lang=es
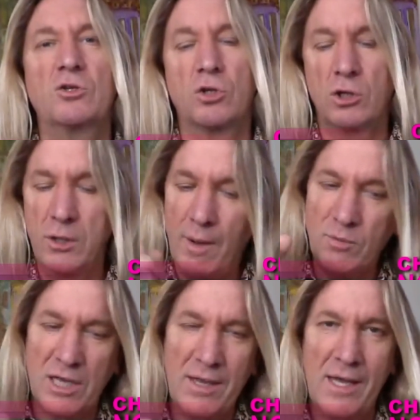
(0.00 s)
nosotros le
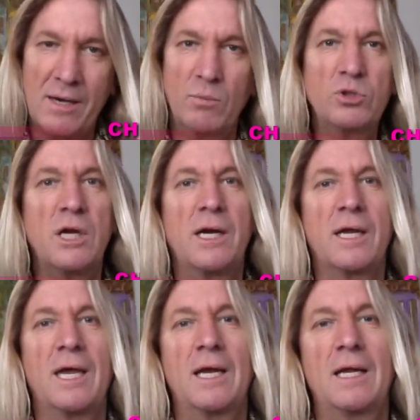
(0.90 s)
vamos a dar mucha
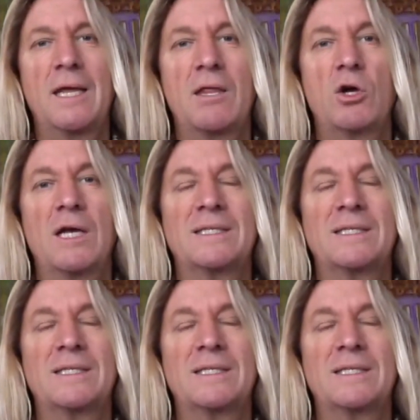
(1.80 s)
energía en el día de hoy,